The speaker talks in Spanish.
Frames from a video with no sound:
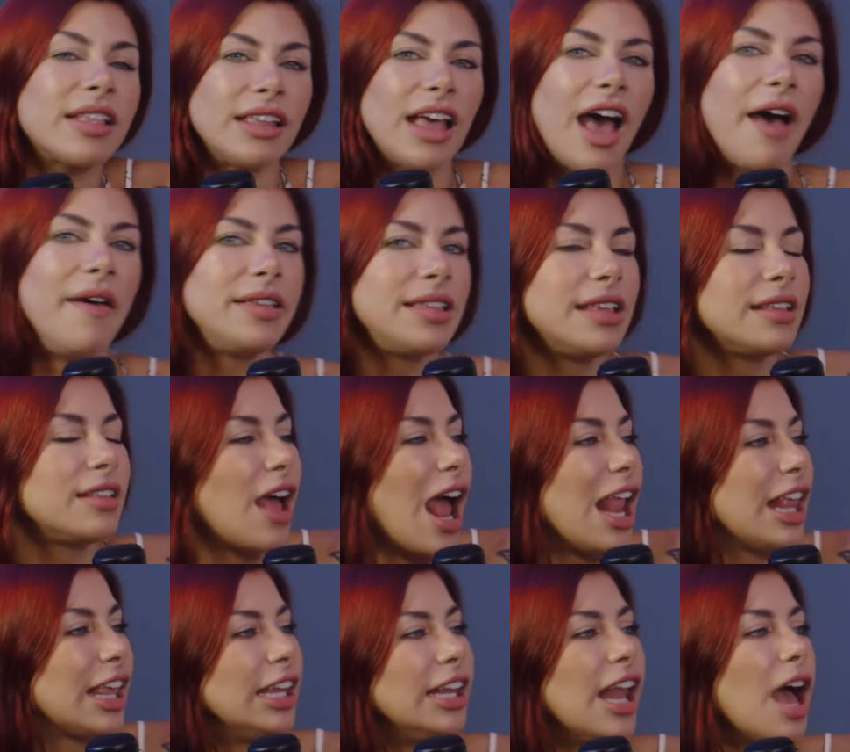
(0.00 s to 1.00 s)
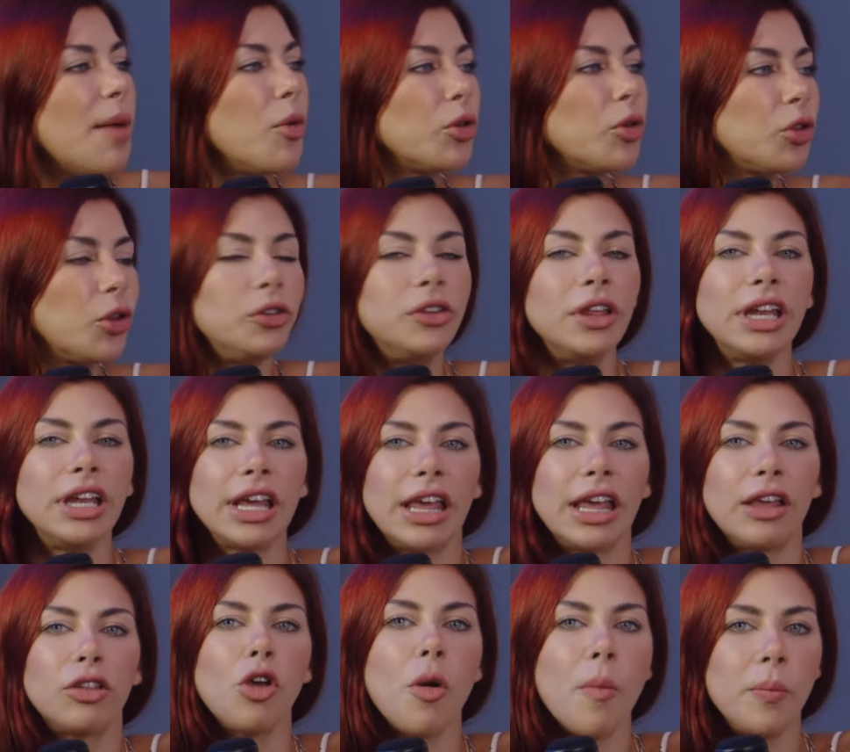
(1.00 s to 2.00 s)
a veces alquilamos hoteles que
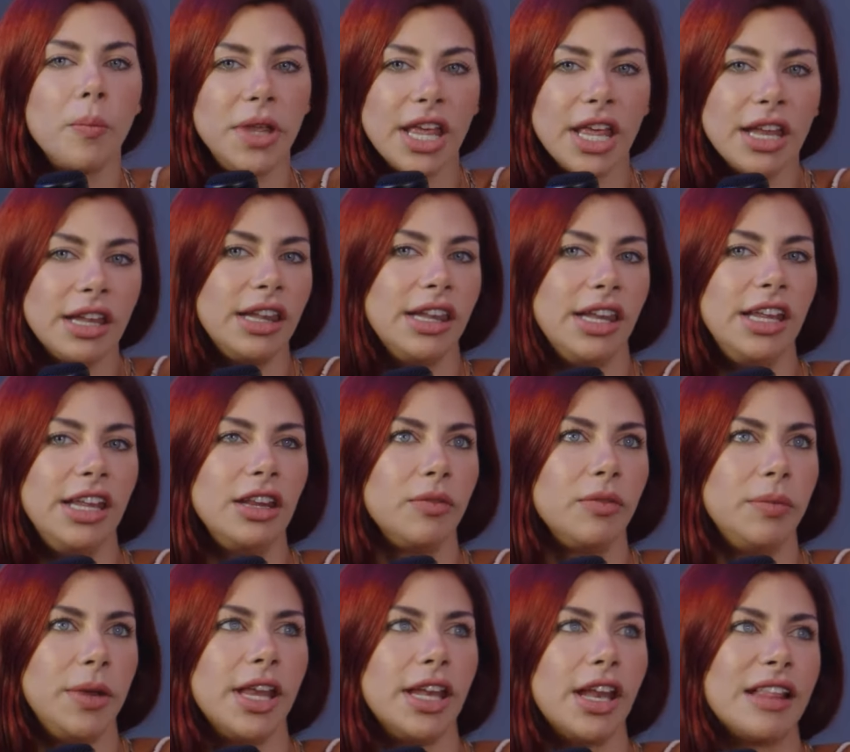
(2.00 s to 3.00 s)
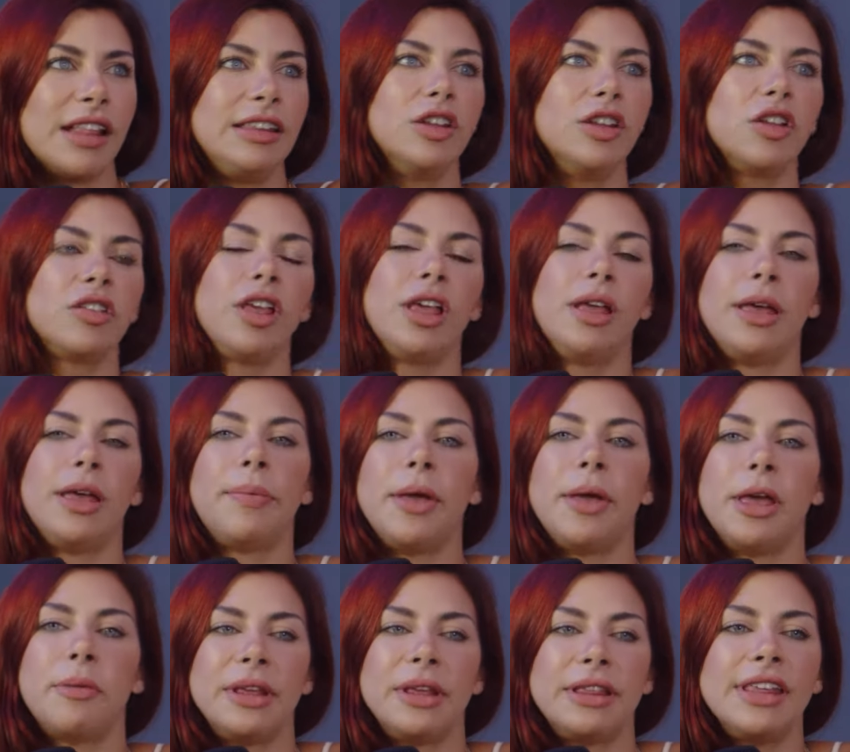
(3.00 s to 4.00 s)
son bien, bien así, no sé,
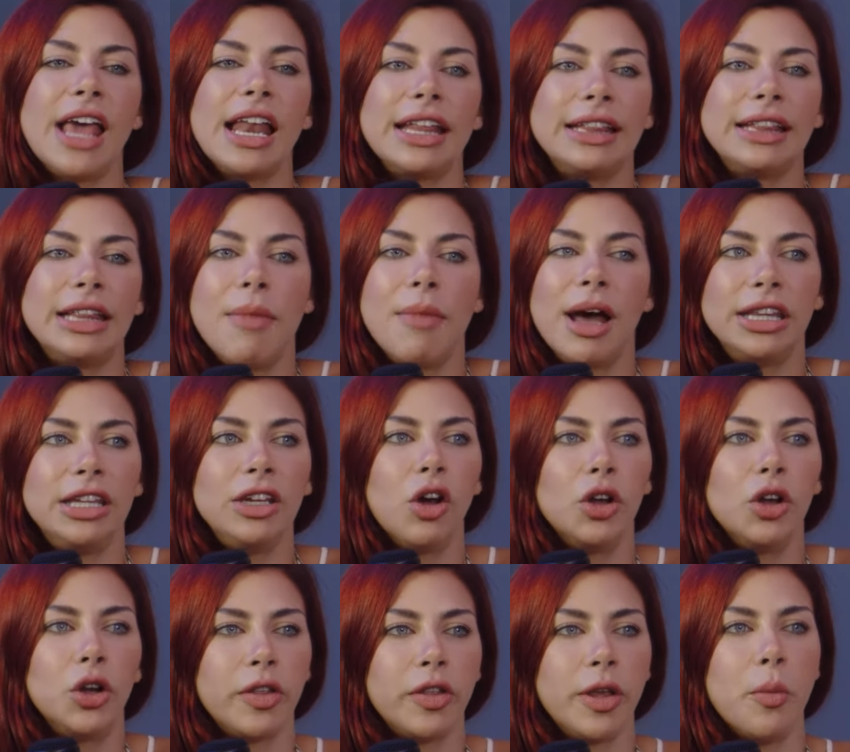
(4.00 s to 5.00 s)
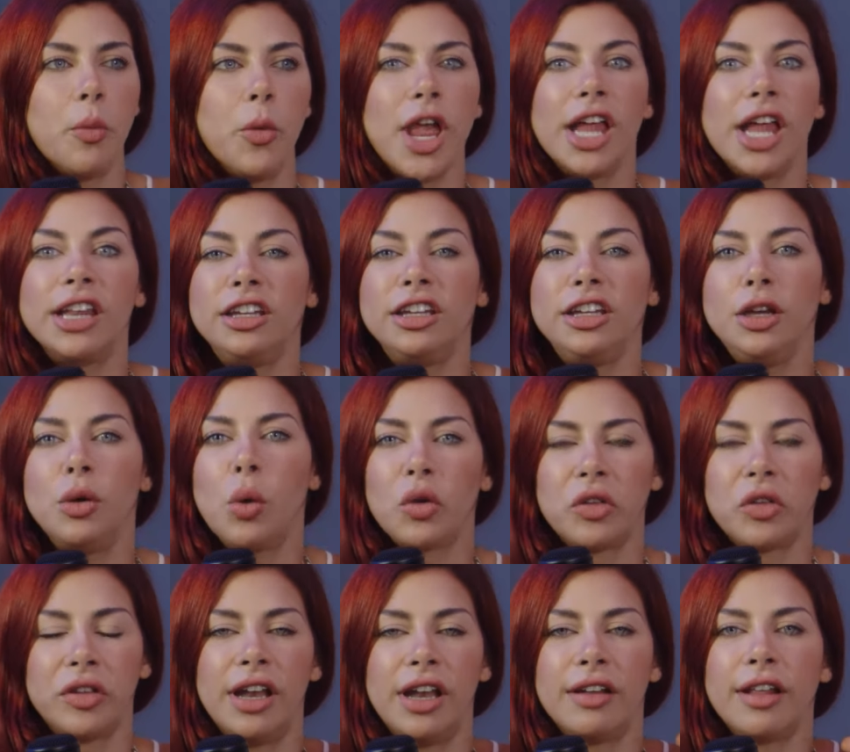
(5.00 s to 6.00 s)
especiales, temáticos, no sé, muy
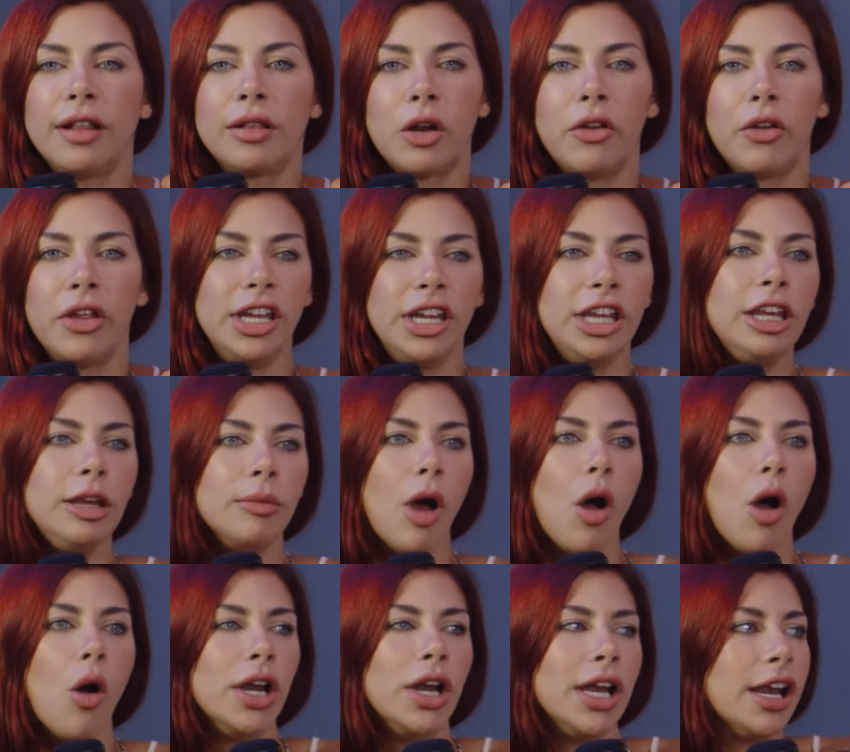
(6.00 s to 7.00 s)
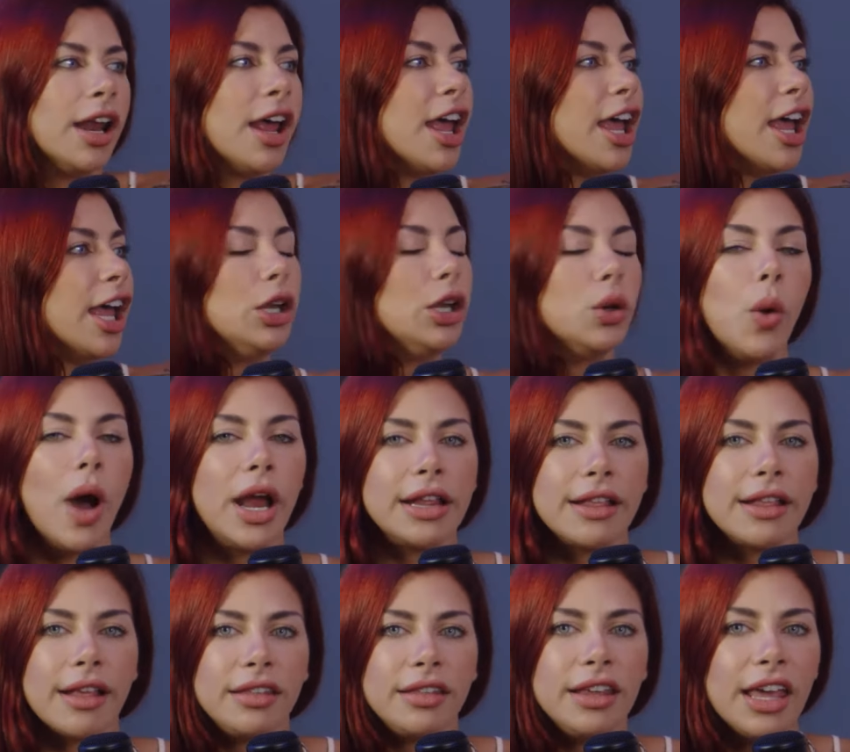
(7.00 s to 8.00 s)
antiguos en el centro de Lima o en, lugares
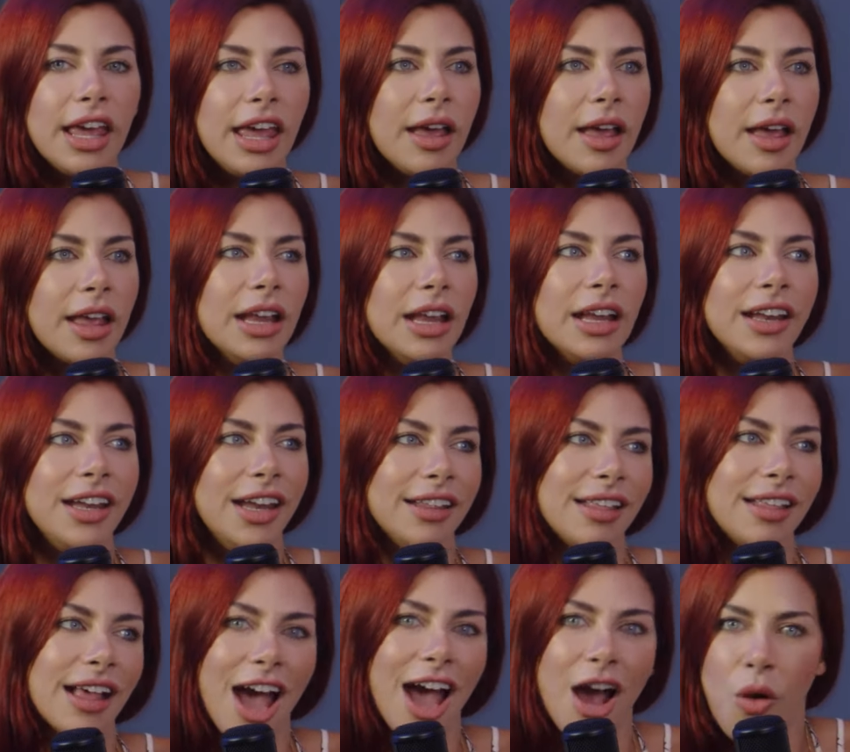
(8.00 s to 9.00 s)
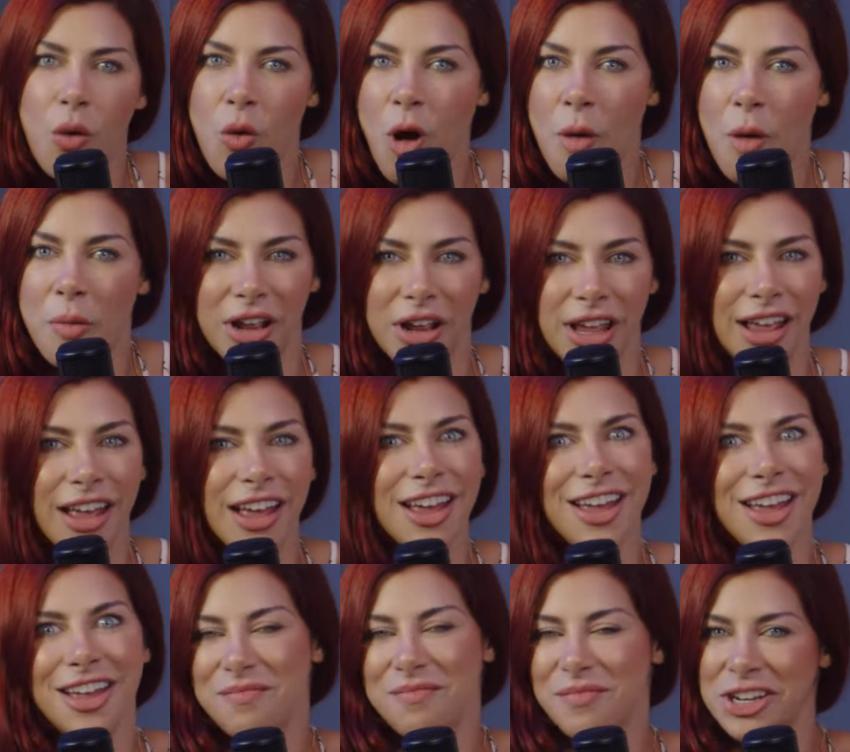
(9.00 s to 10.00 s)
así que, le sacás jugo porque
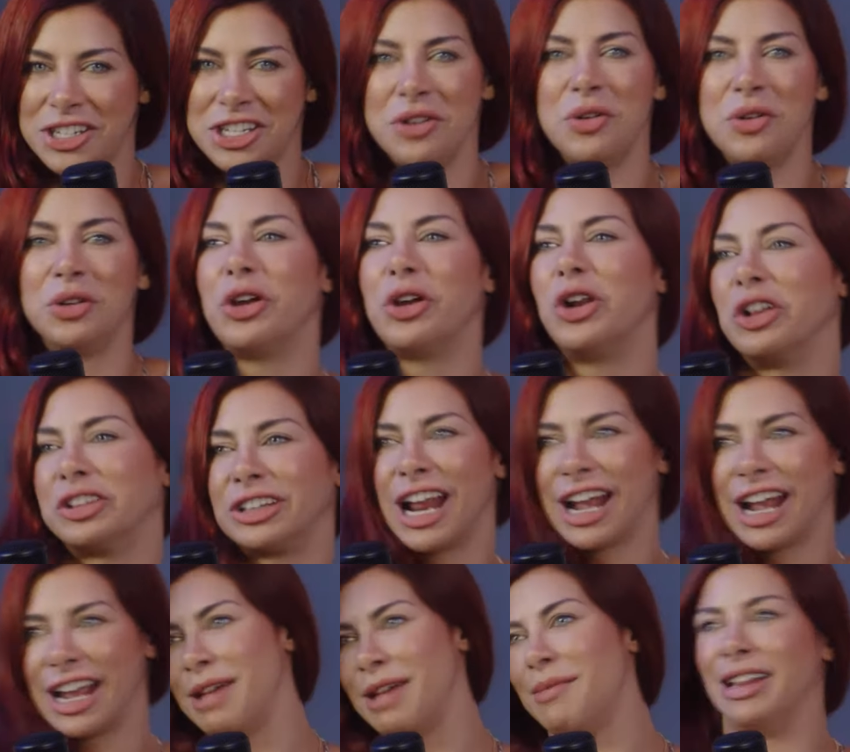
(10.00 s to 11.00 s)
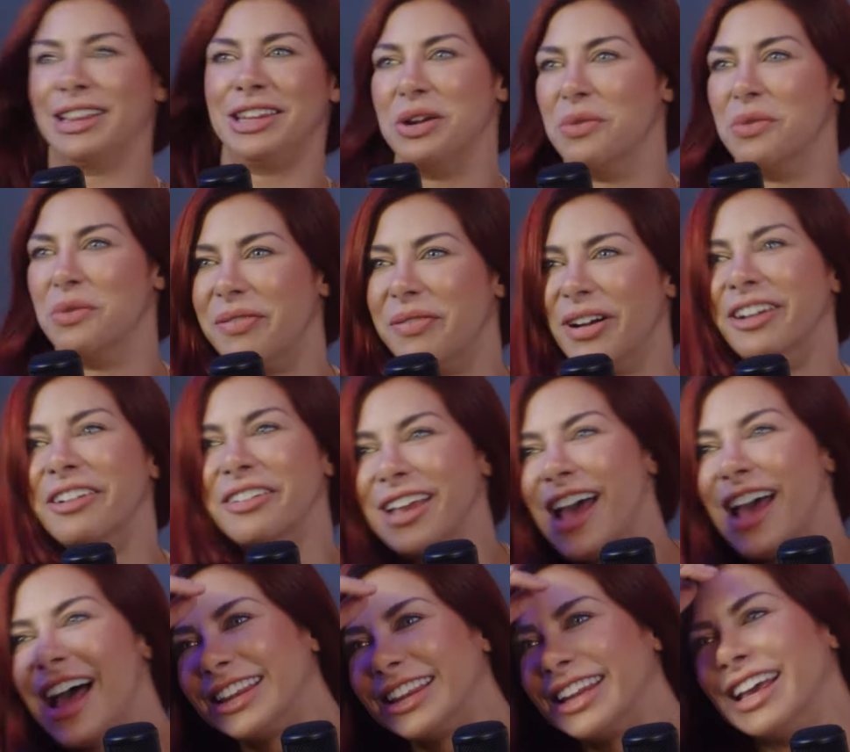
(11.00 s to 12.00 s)
me llevo todos los trajes de dama antigua,
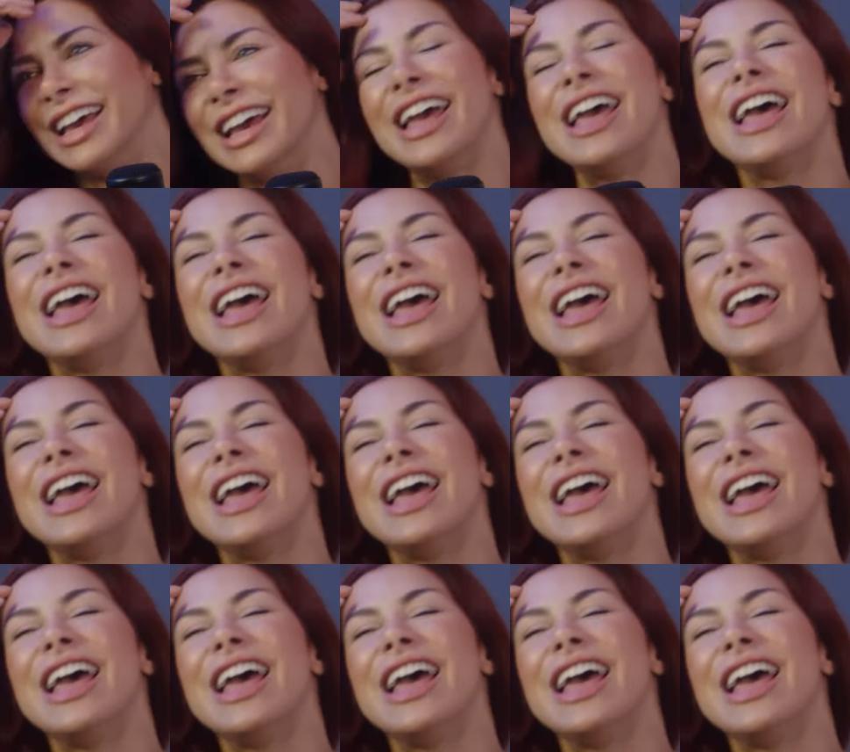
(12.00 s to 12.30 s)
olvídate.